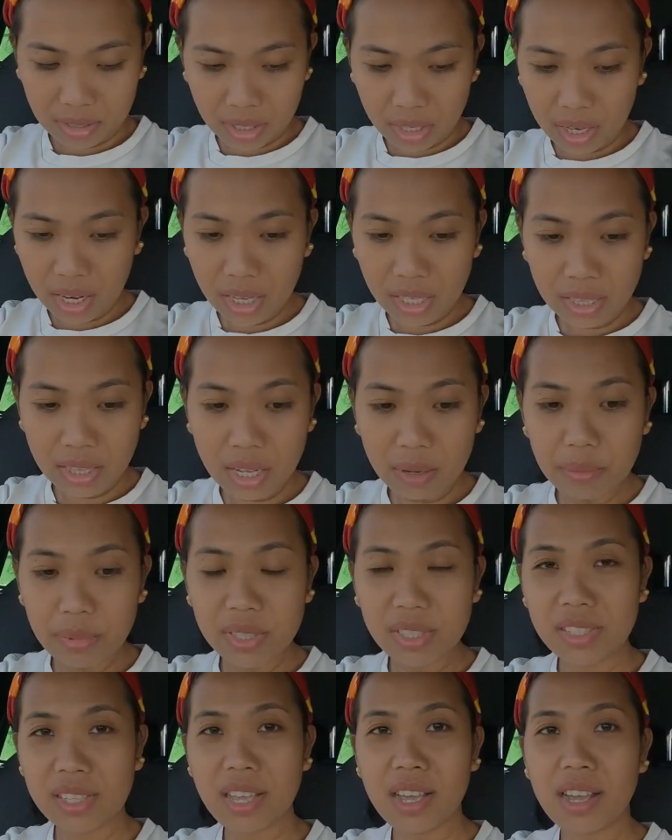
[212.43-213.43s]
chinek
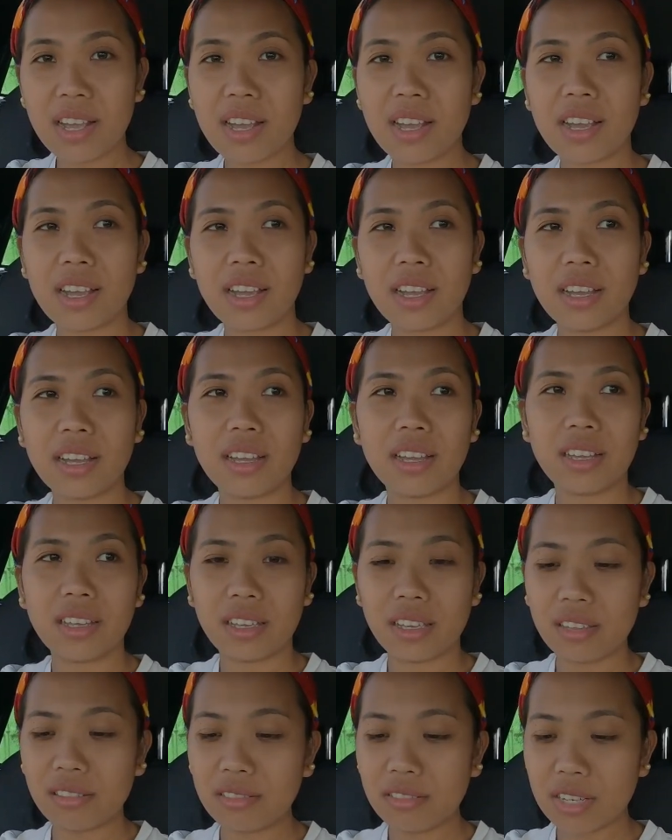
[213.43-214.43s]
namin sa
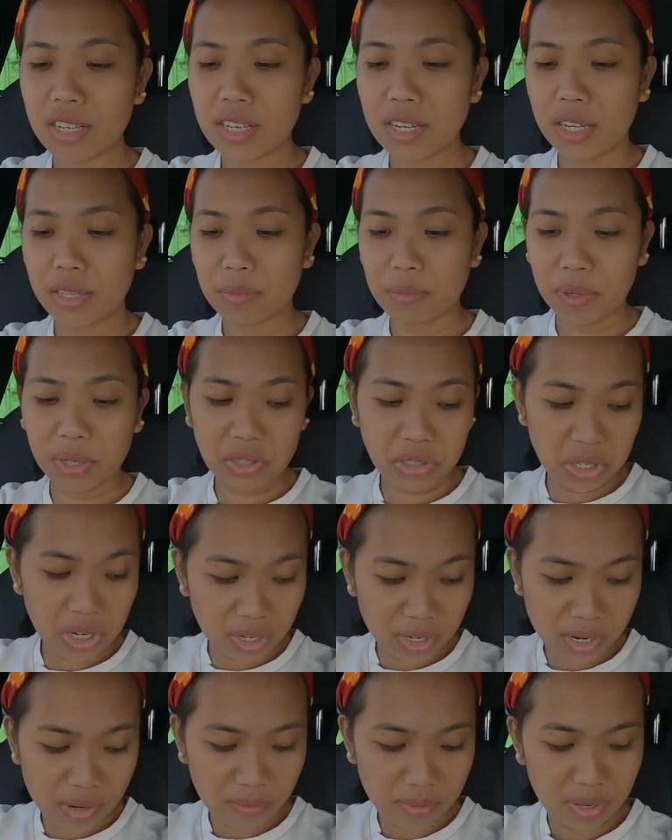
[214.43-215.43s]
internet pag
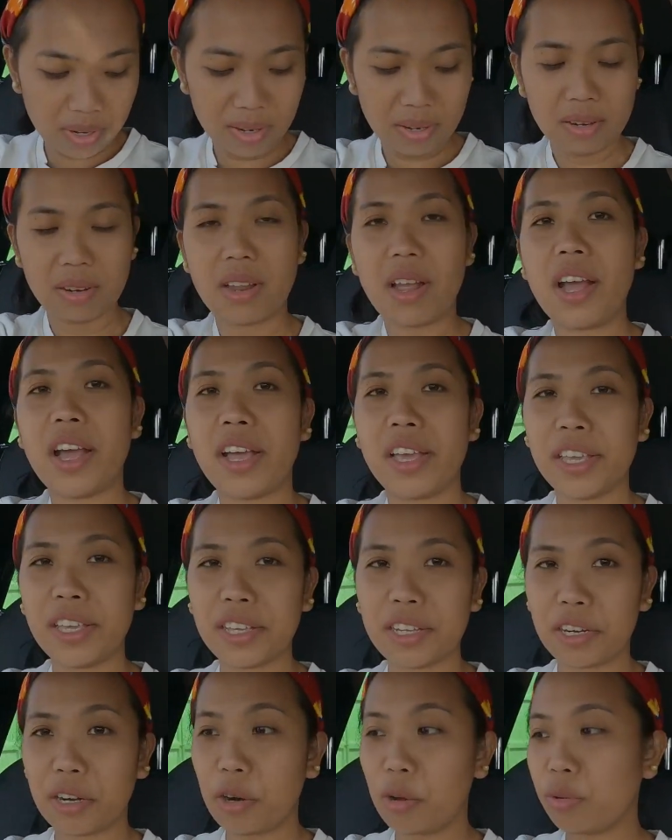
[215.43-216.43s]
check namin
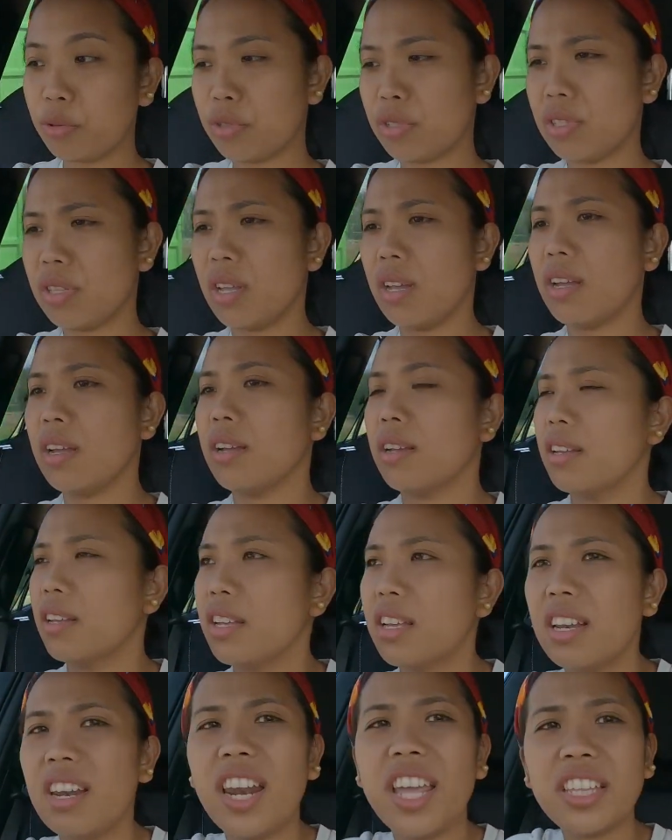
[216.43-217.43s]
ay close na
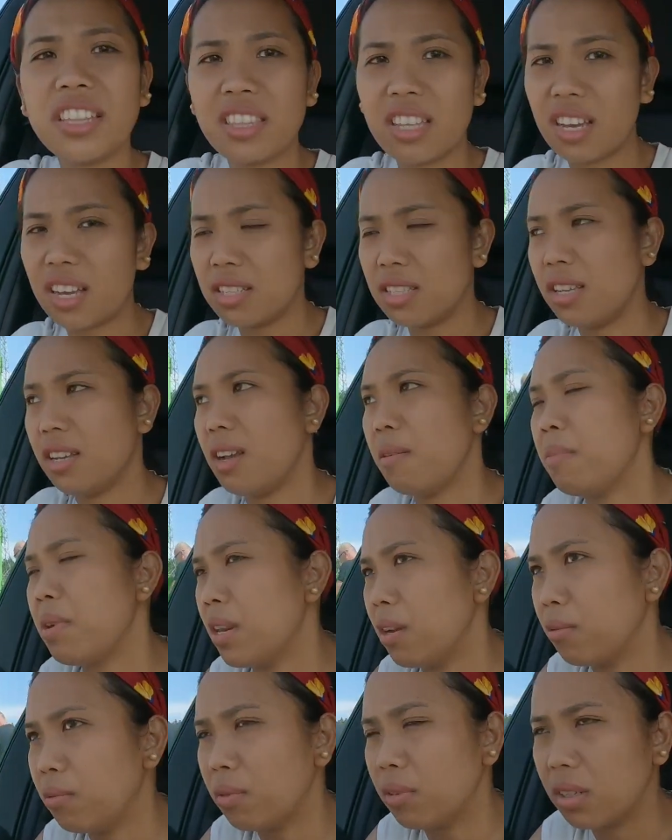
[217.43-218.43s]
late na kasi
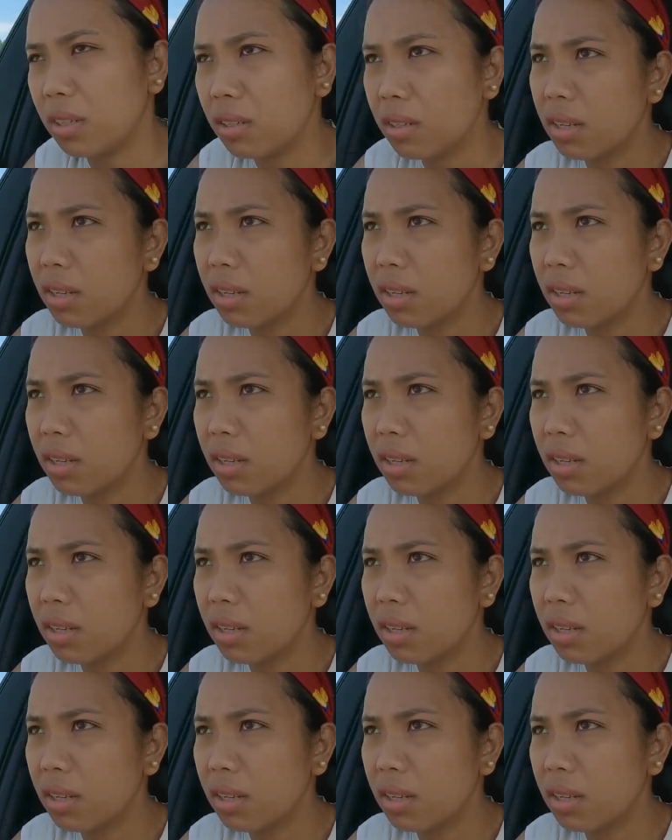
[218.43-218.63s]
kami nag